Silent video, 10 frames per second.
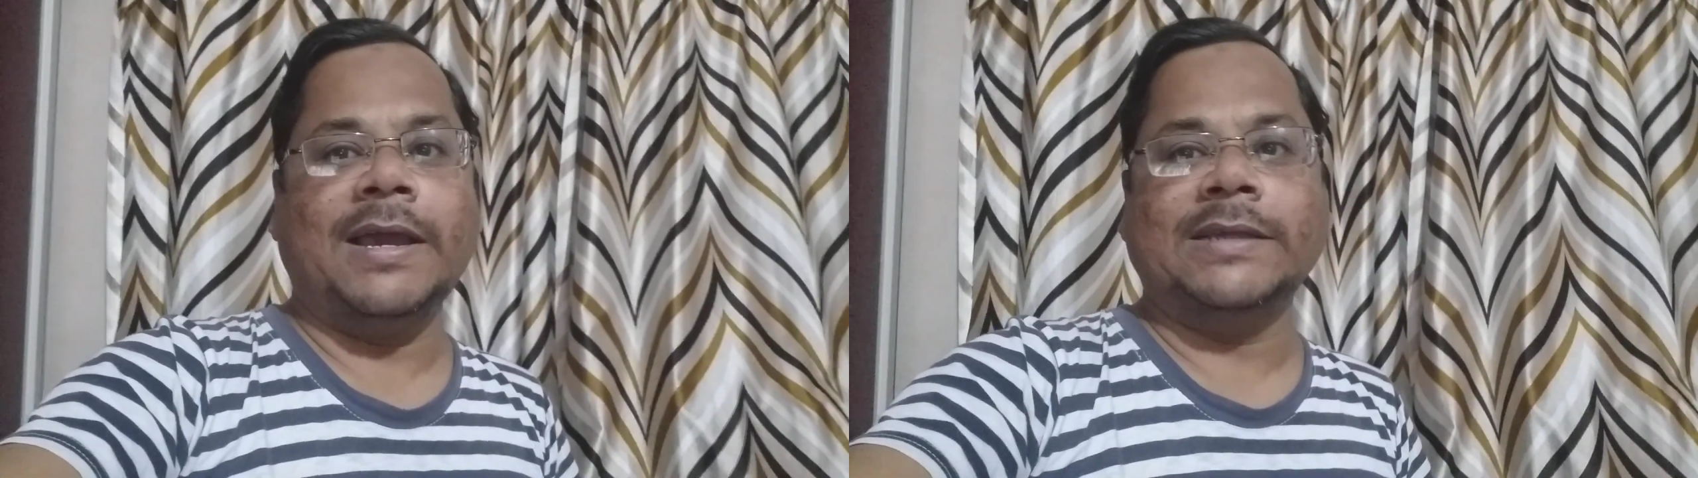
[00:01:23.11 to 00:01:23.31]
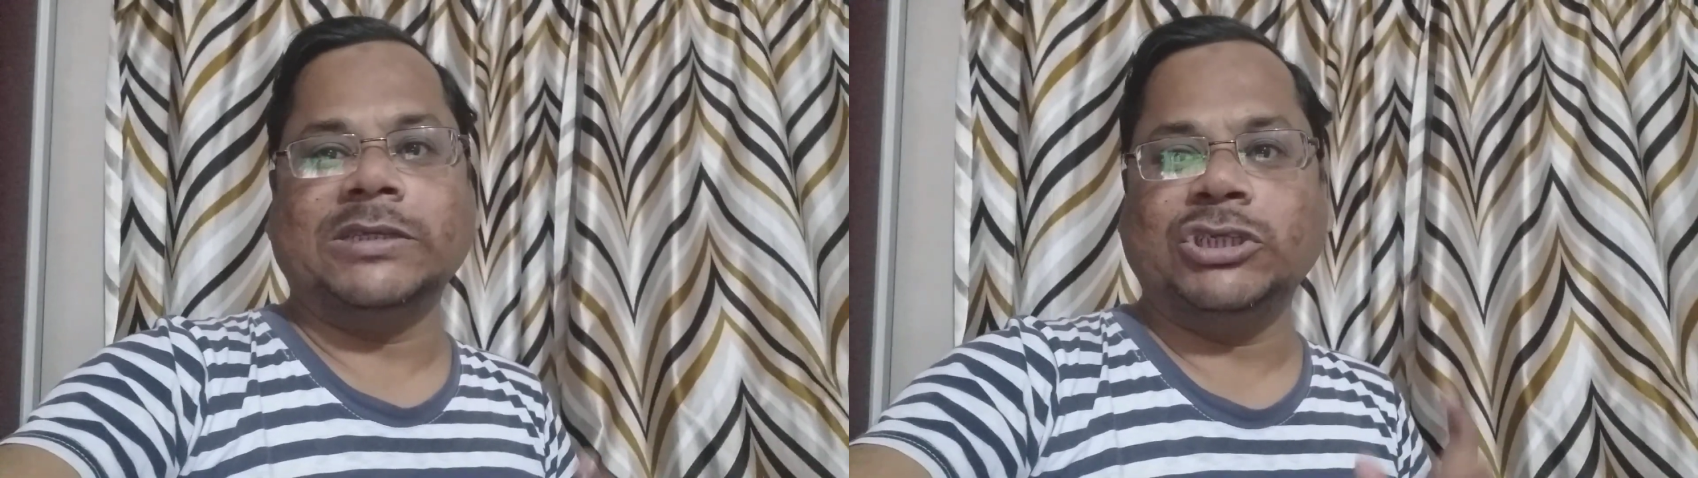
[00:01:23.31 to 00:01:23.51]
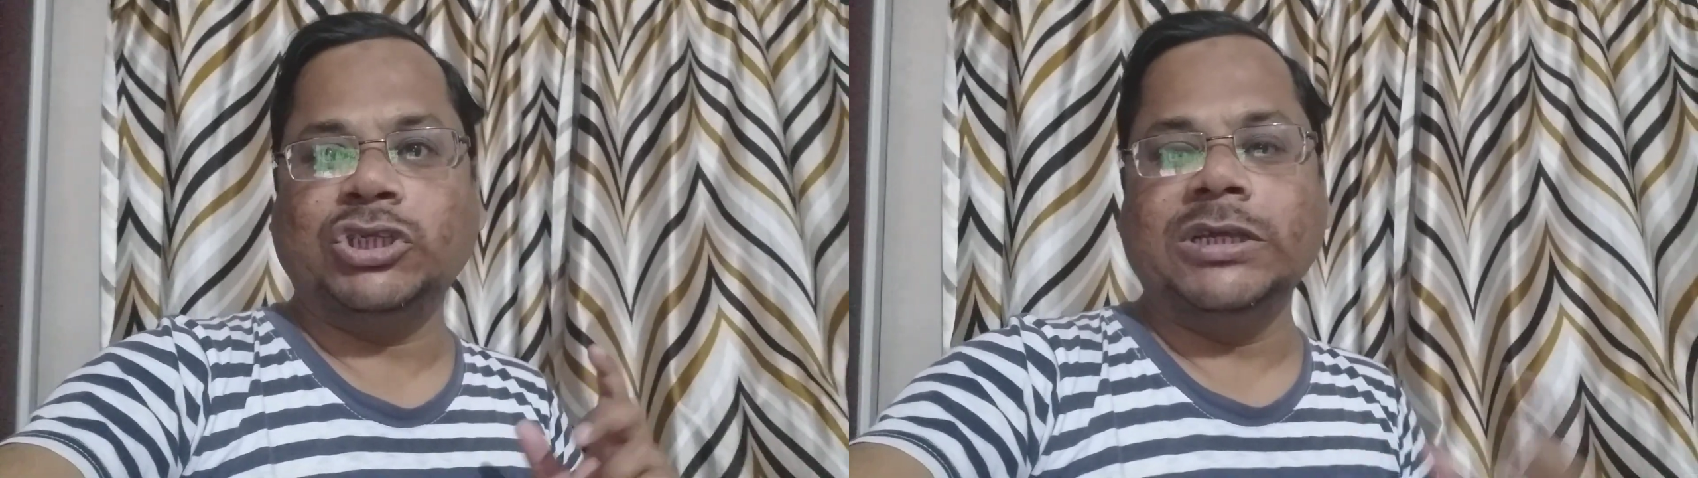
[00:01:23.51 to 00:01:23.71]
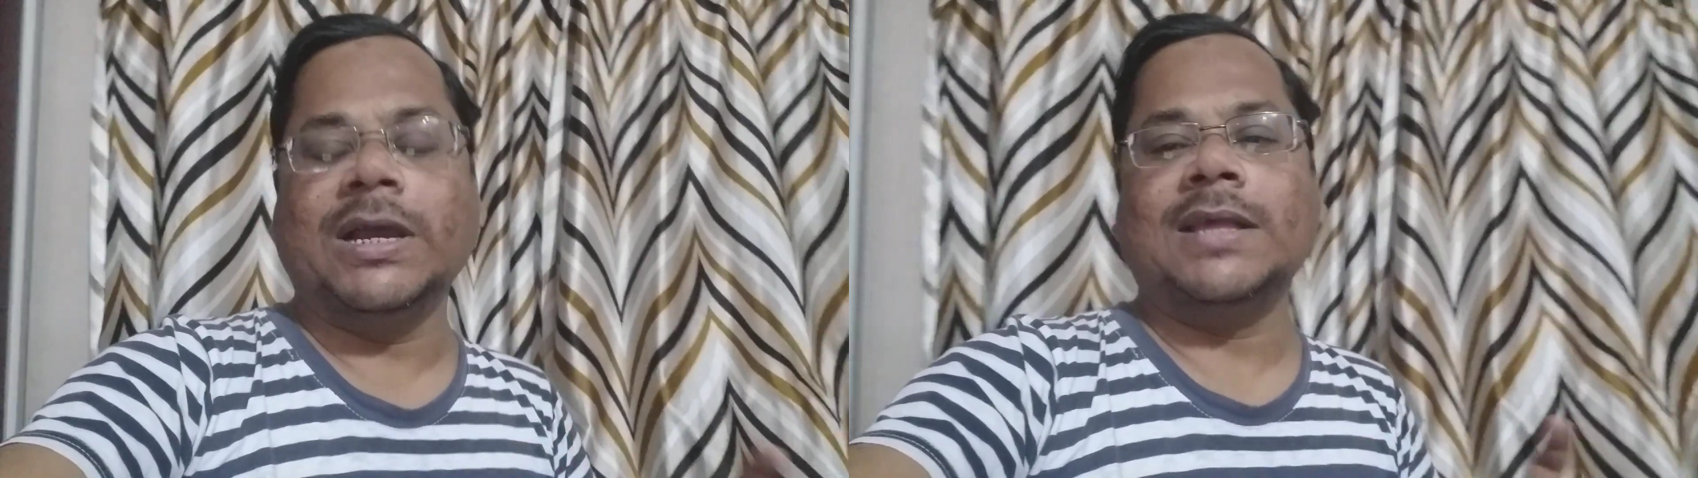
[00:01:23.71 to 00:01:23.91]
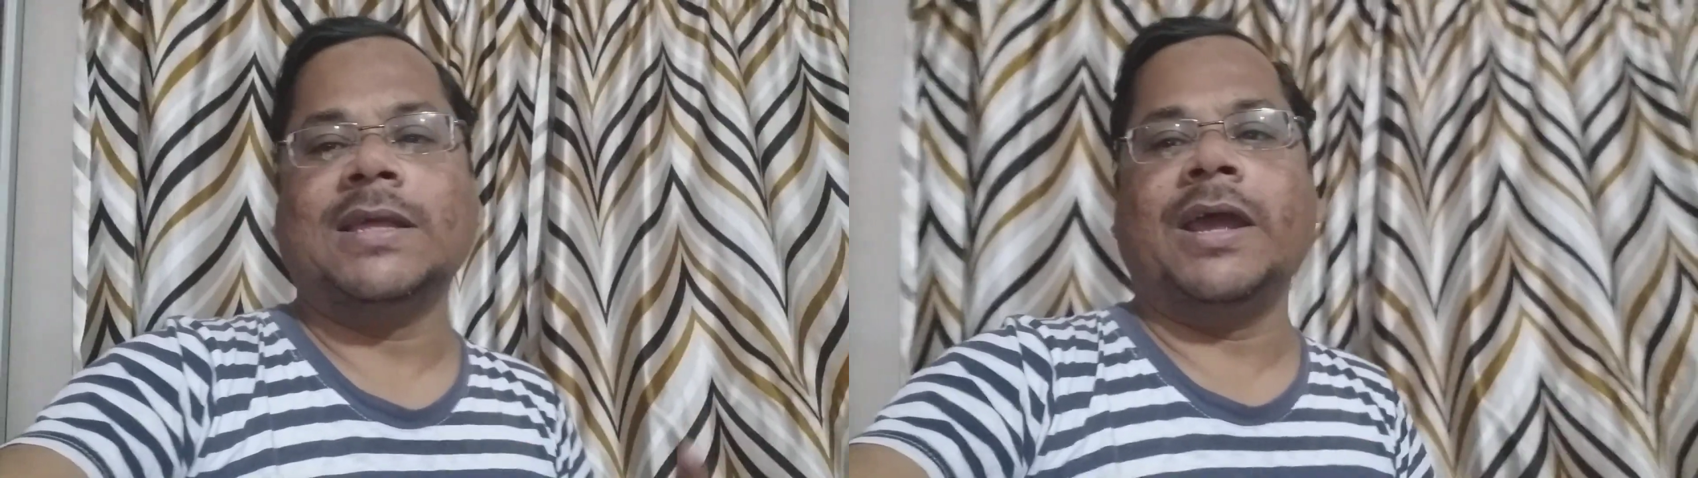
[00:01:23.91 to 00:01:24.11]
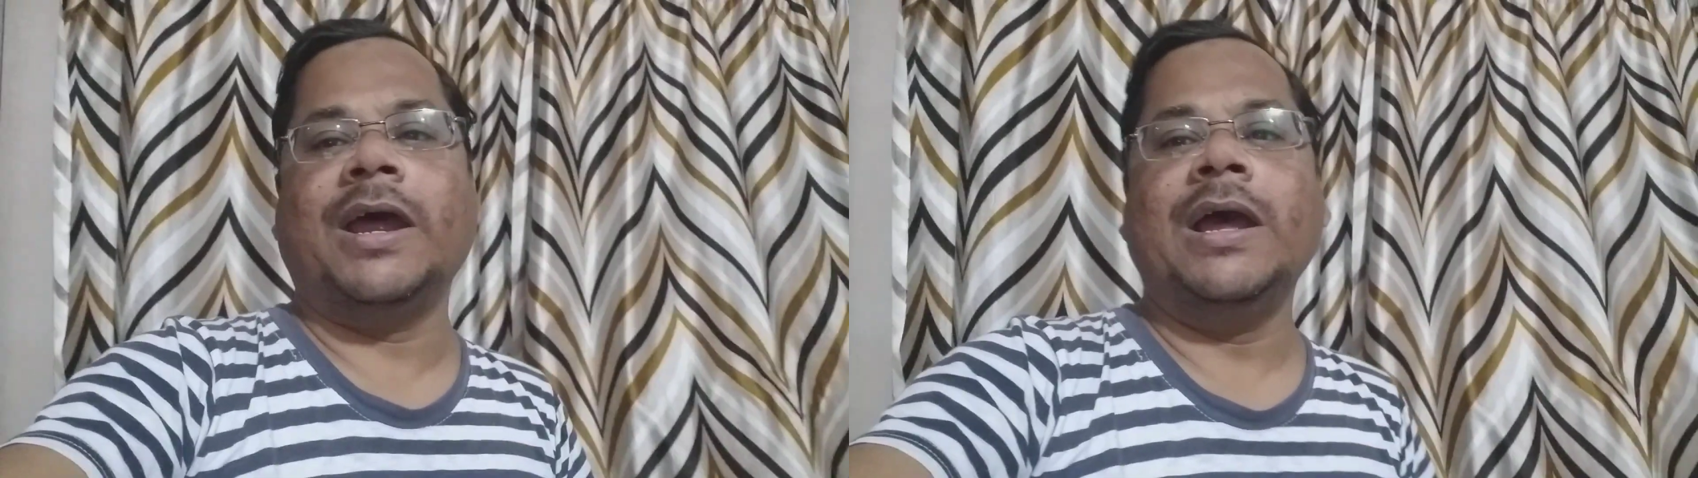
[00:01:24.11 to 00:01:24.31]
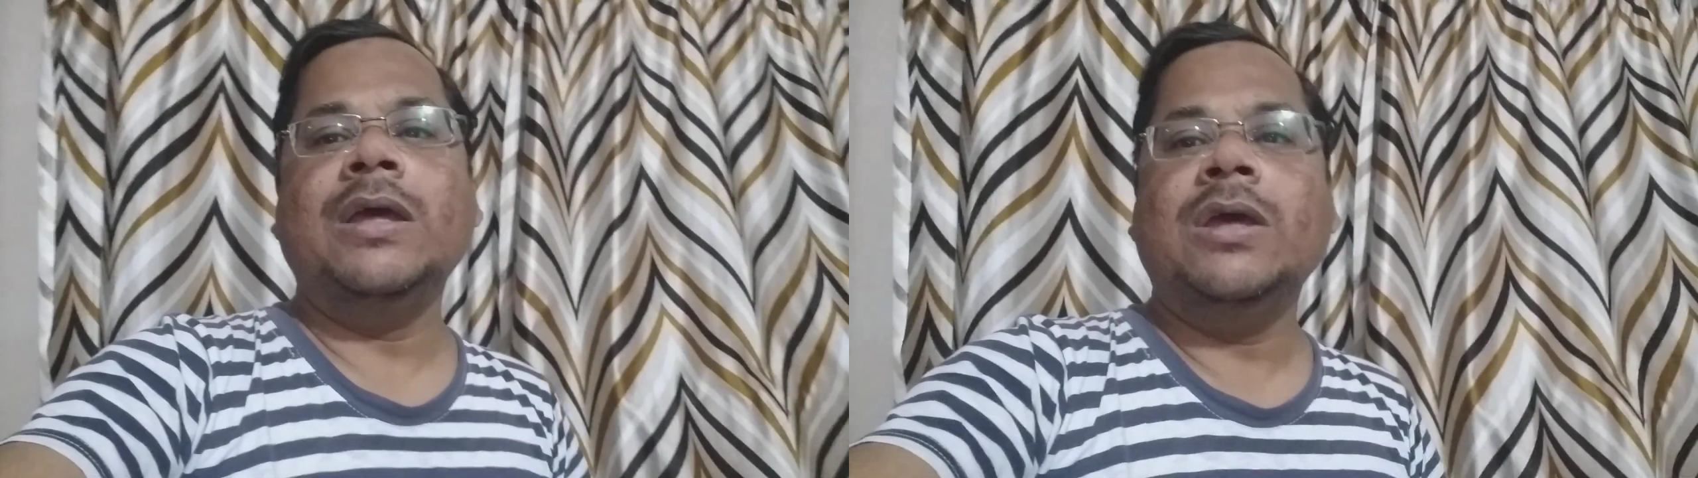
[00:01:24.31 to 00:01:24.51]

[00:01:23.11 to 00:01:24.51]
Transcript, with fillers: एस का सारा